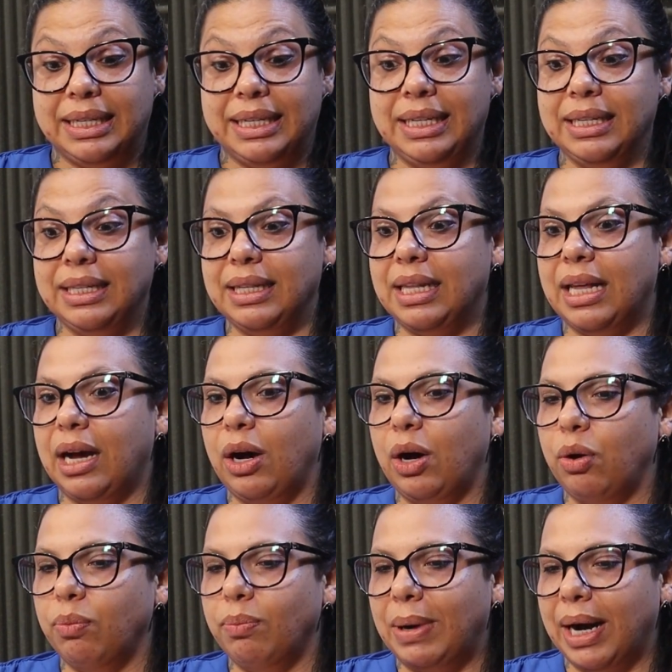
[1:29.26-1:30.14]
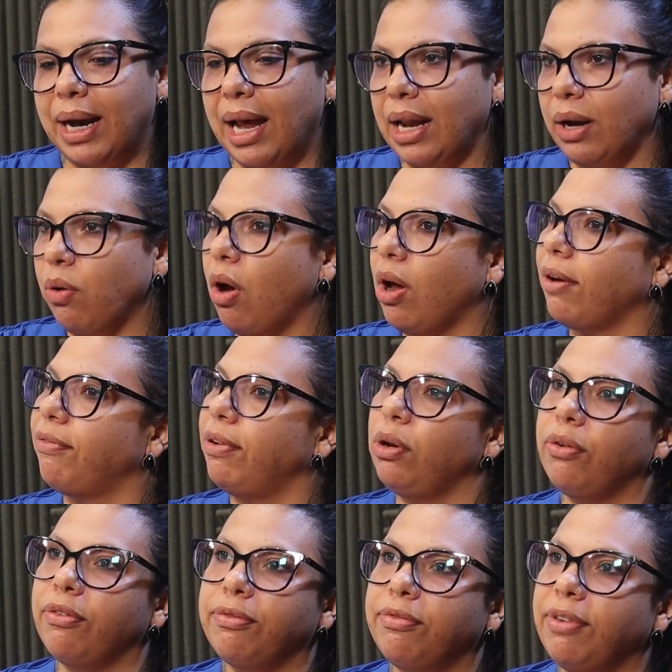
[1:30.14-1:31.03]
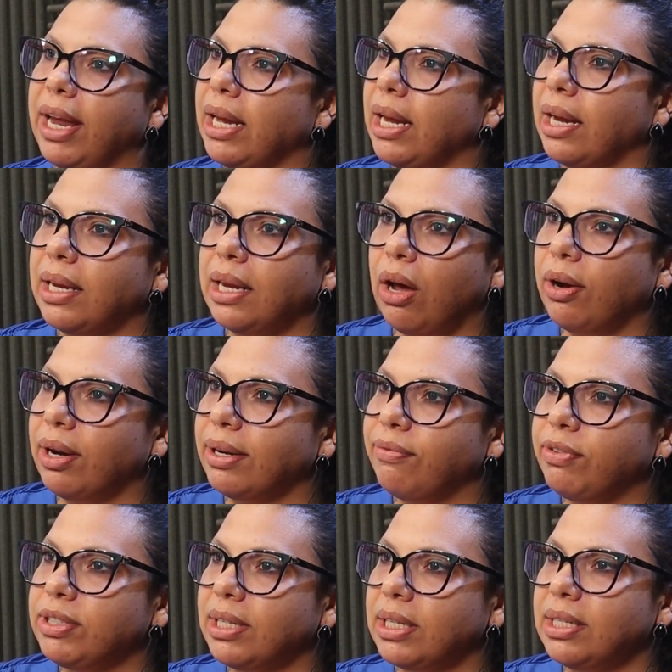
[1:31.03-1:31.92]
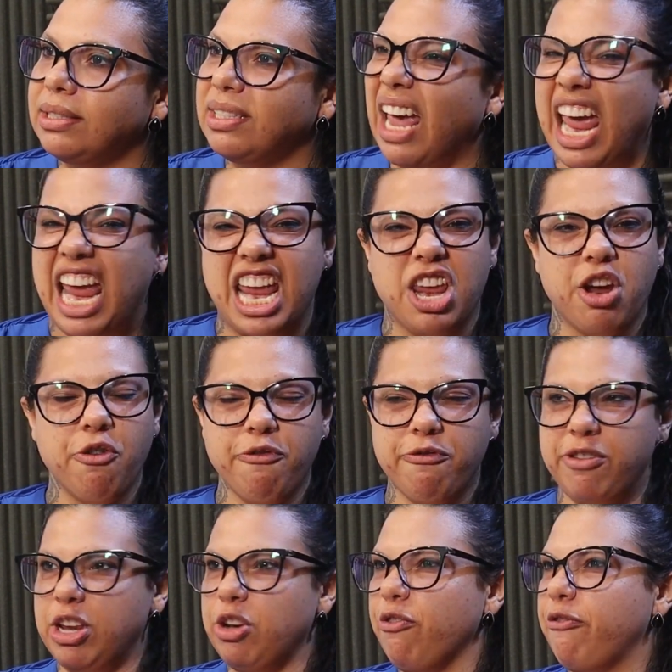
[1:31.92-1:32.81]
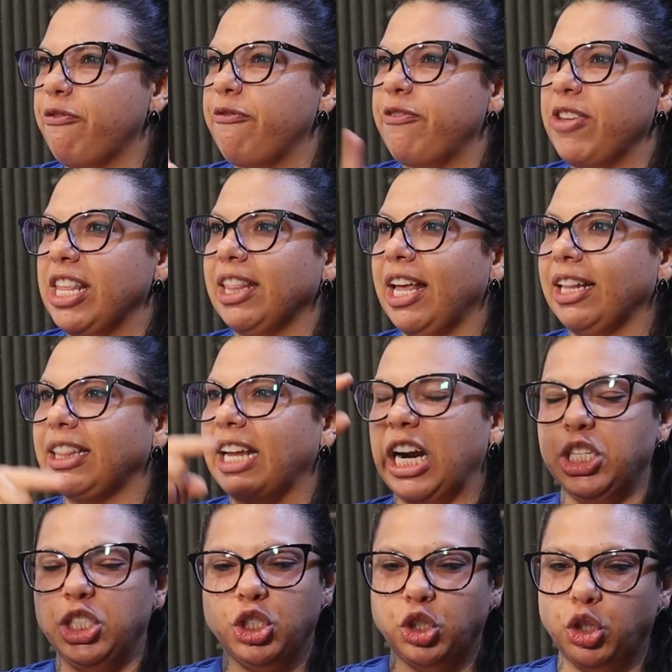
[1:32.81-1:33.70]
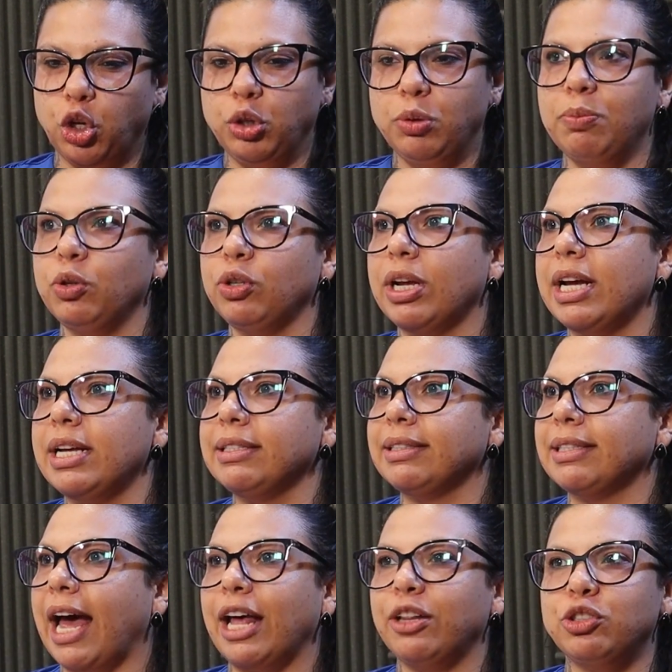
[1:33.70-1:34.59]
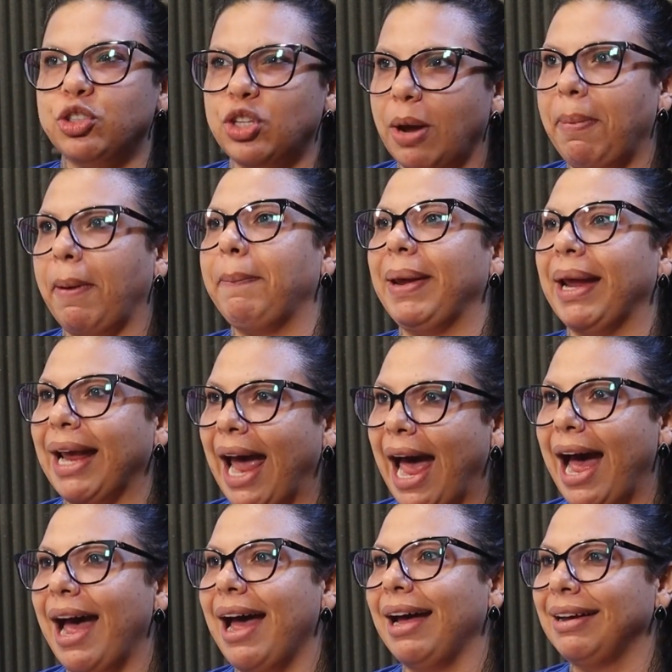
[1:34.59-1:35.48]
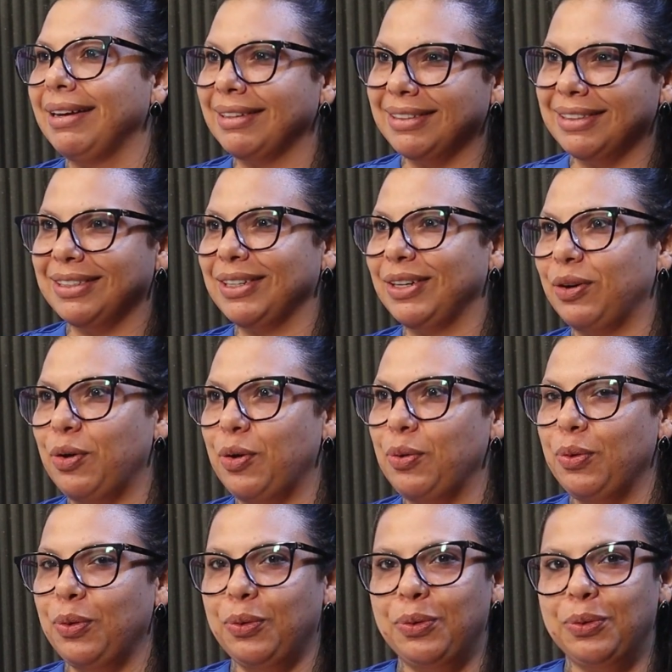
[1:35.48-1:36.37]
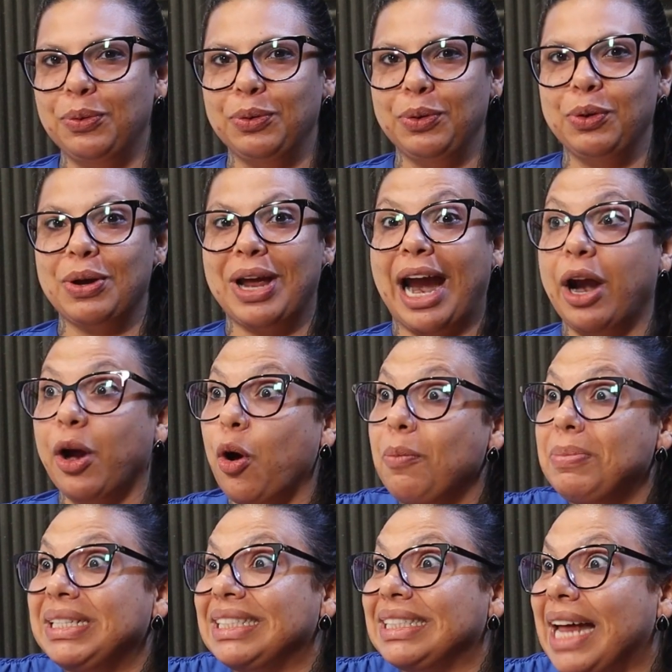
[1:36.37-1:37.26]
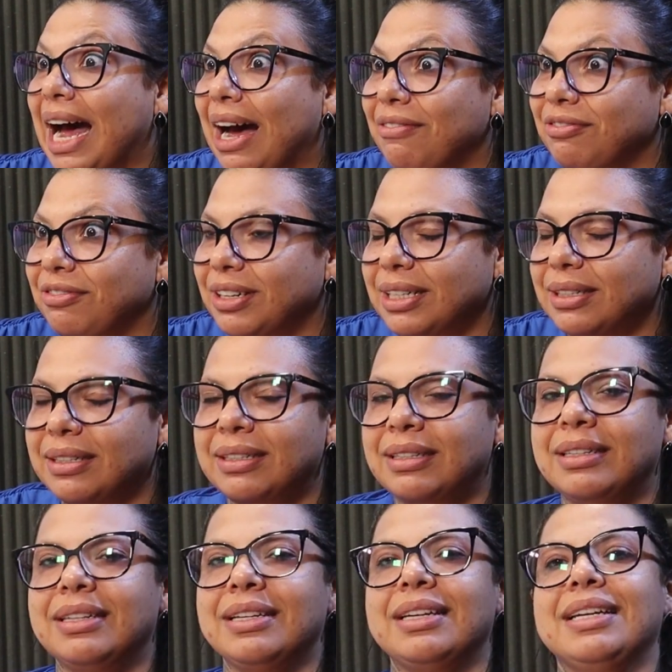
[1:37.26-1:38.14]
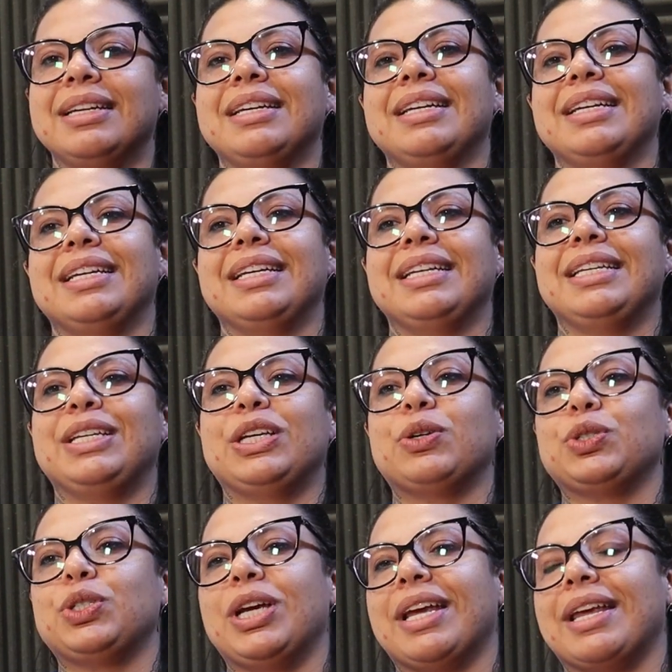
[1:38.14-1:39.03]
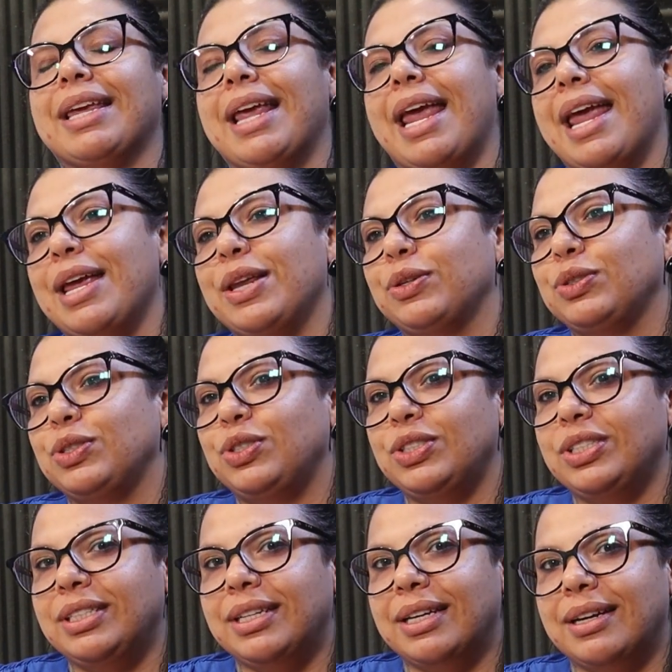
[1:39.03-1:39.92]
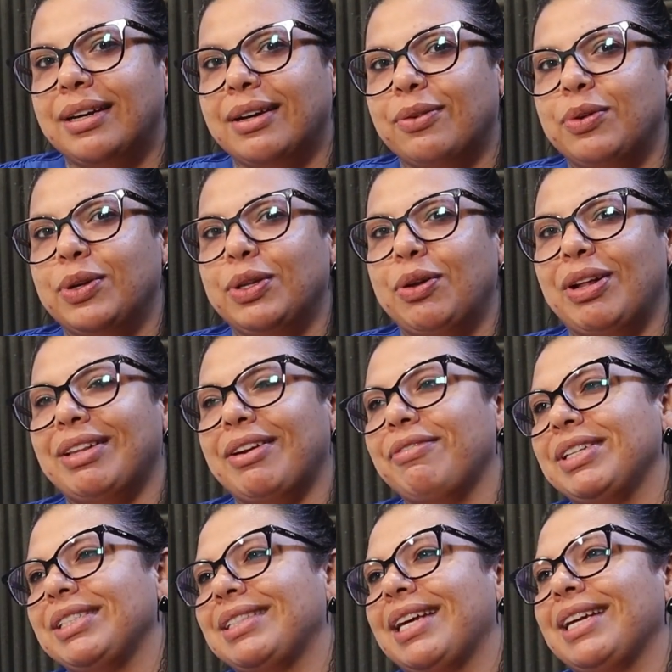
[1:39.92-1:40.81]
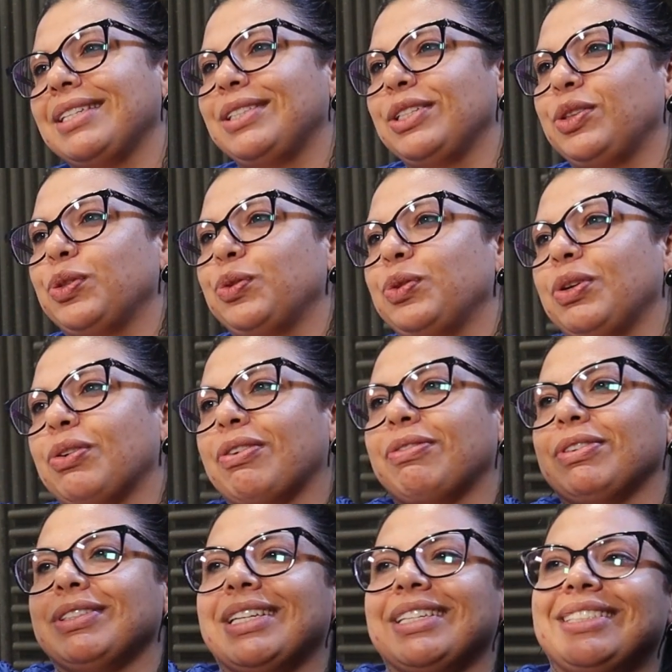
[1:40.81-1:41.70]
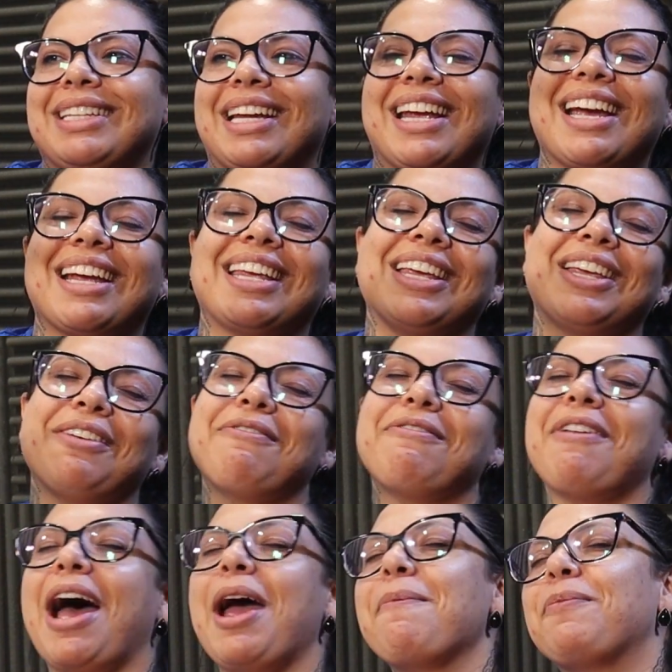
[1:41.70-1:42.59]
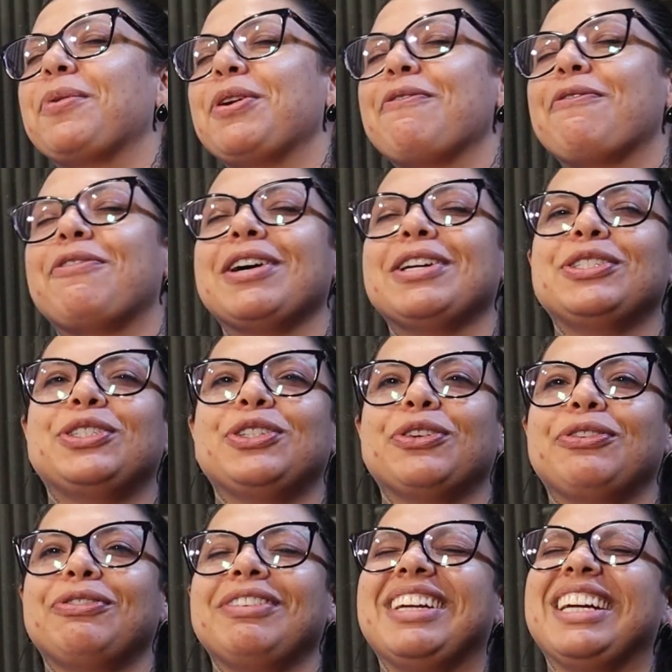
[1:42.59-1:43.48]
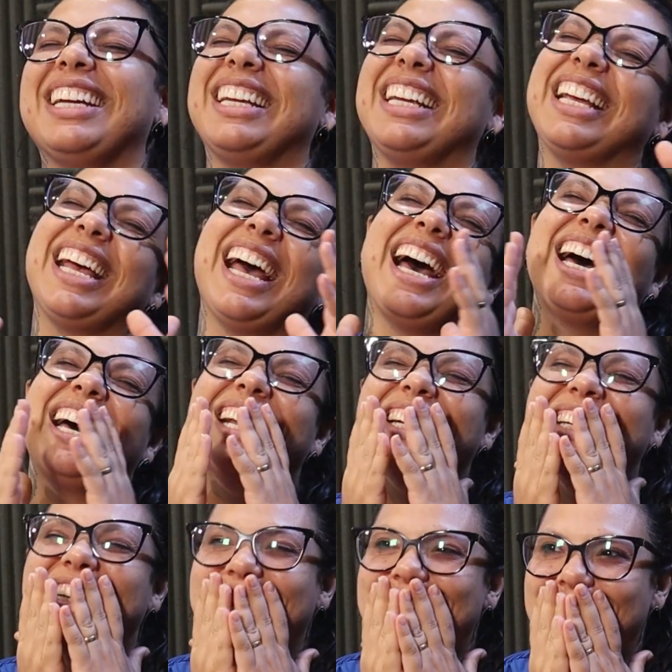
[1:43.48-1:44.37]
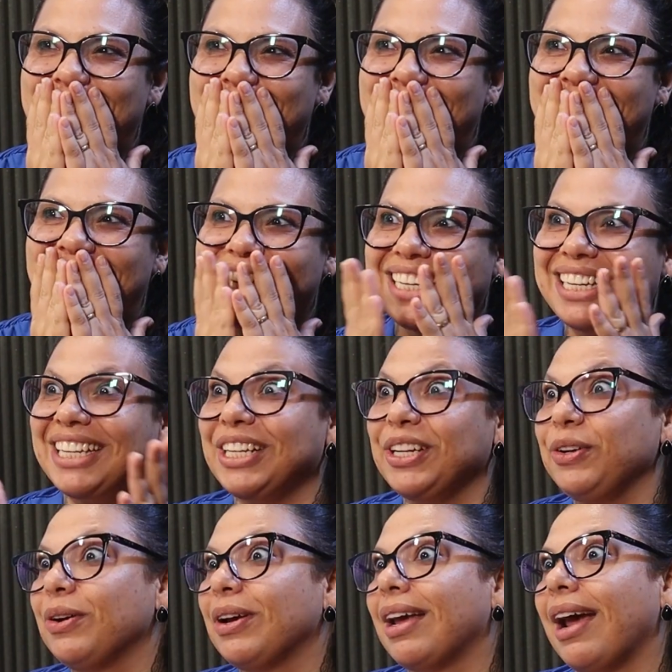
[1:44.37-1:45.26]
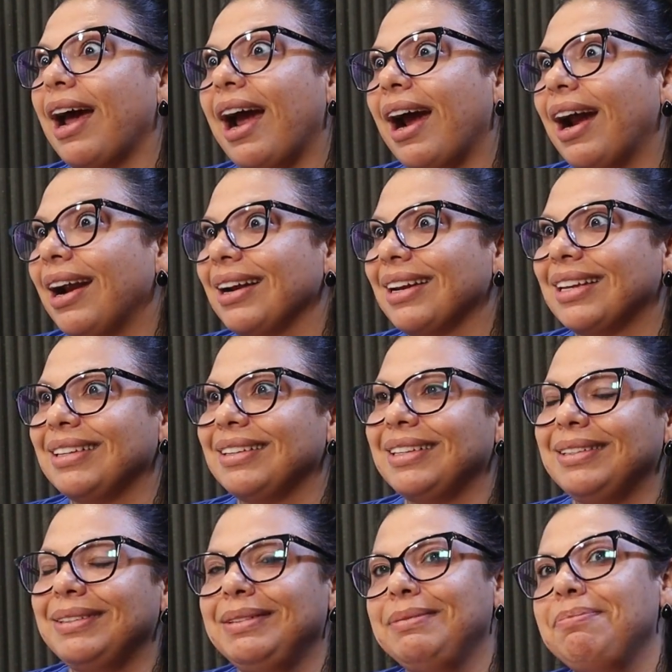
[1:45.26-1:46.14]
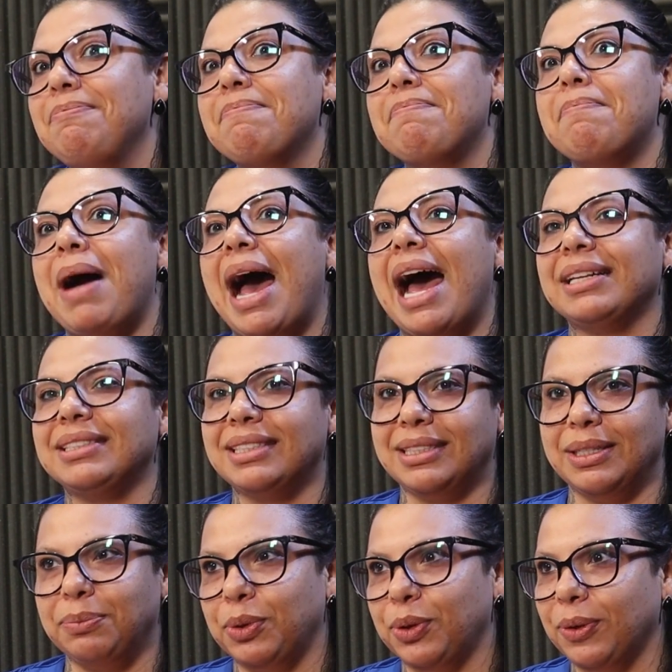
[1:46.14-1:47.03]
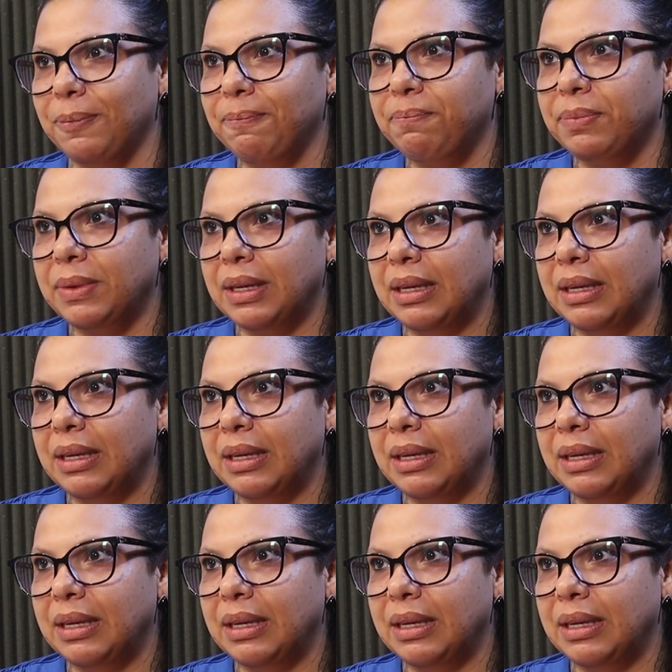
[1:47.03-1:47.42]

E não marcaram a hora. Falou, vem aqui a hora que você quiser. E eu vim no fim da tarde, todo mundo cansado já para pegar o, o lugar como estava. E eu cheguei no dia, quando eu atravessei esse túnel que vocês têm aqui, que vai para o infantil, eu falei: caramba, que lugar, que, que máximo!